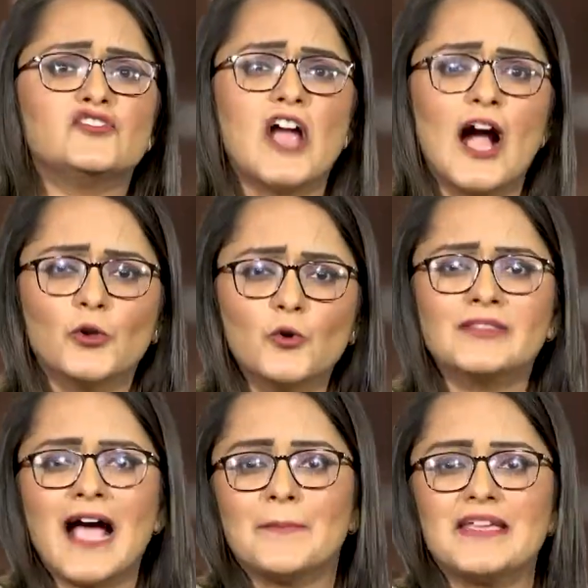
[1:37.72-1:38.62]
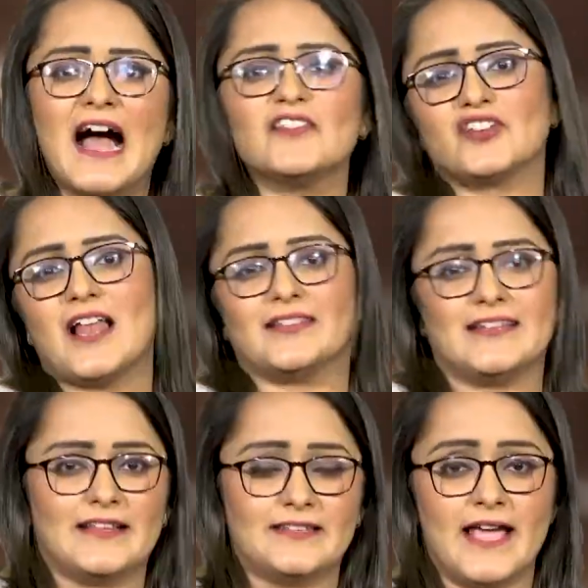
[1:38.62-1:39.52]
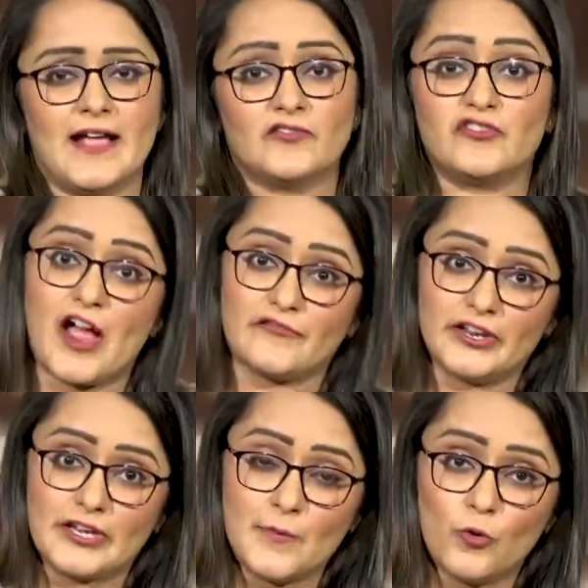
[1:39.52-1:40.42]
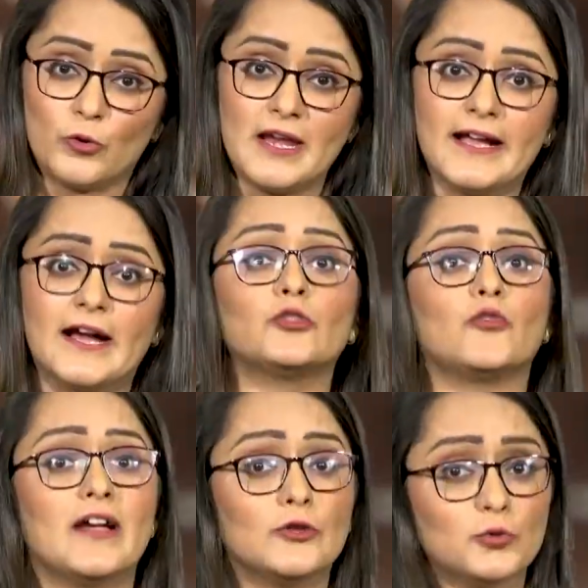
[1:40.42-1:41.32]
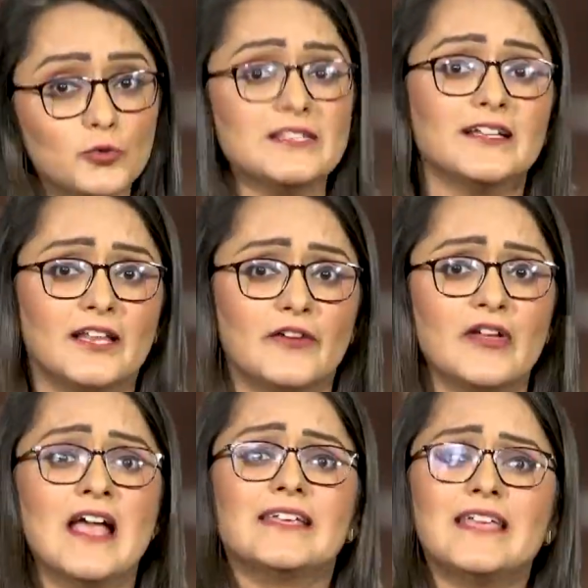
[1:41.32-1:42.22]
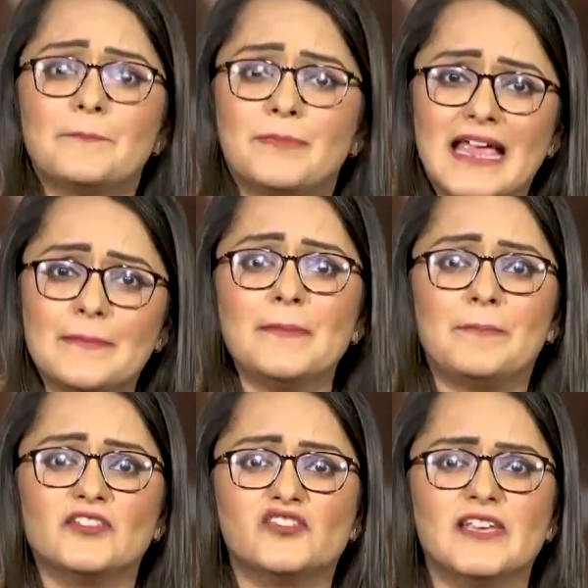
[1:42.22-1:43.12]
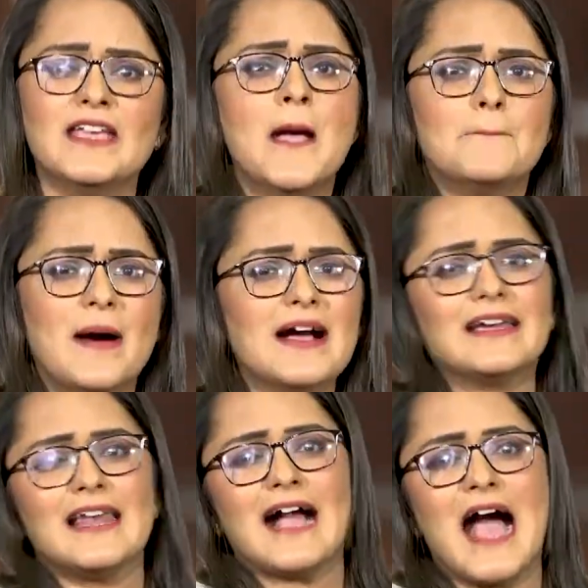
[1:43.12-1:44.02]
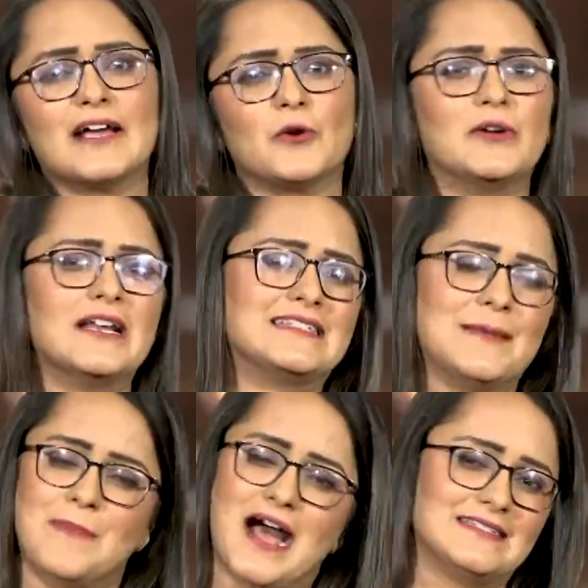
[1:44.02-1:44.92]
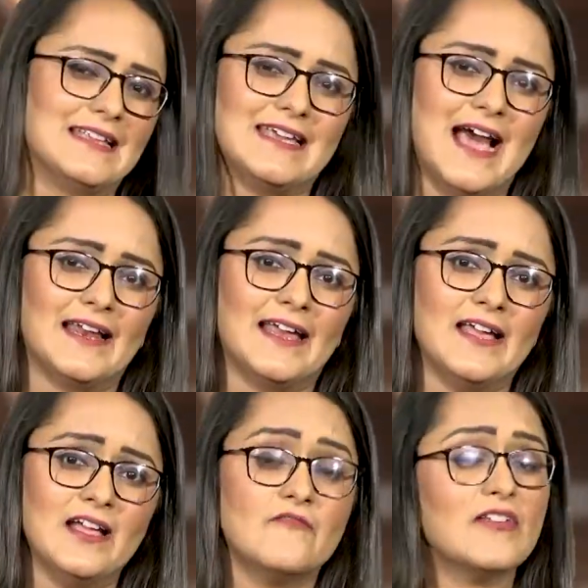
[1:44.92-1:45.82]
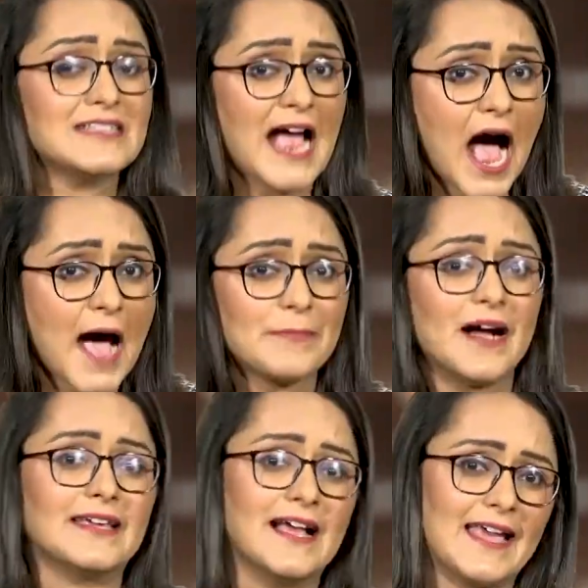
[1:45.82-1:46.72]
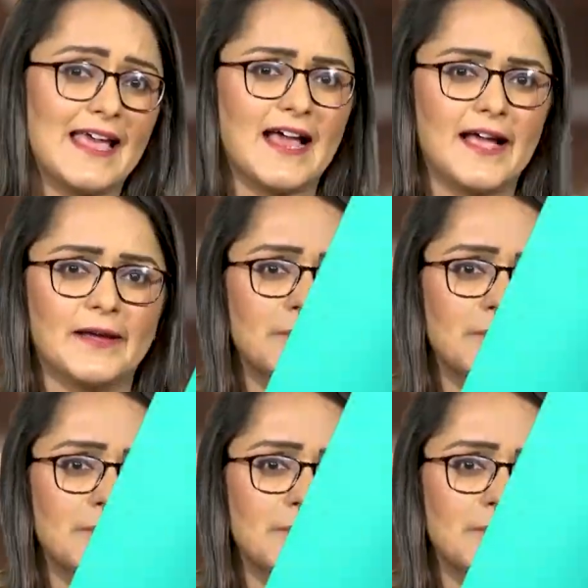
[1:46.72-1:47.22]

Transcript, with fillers: जागरूकता अभियान चलाती रहती है ट्रैफिक नियमों को लेकर तो वहीं दूसरी तरफ ये प्रेमी पंछी पंख लगाकर उड़ने से बाज नहीं आ रहे हैं वैसे आपका क्या कहना है